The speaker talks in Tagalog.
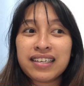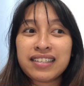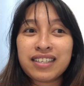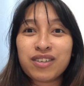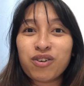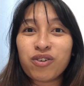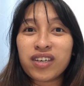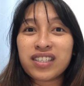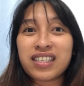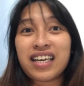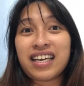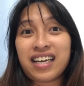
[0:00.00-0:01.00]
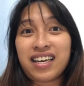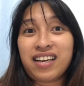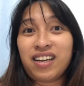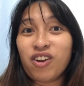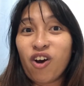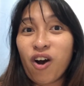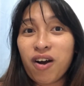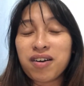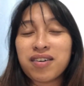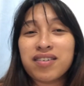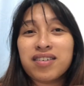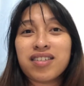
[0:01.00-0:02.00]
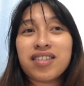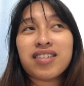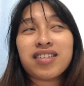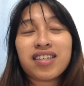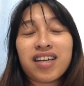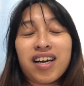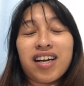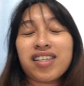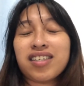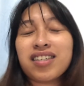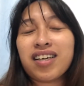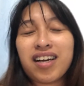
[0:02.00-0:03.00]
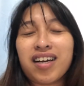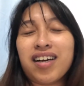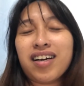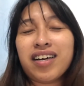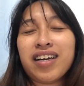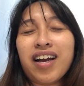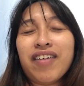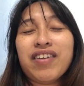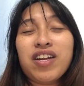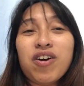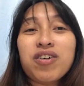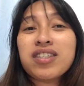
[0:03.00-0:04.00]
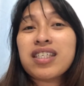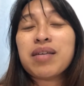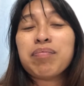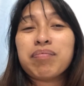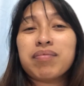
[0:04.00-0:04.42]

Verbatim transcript: Siguro kasi I had a long uh, I, uh, I have a long sleep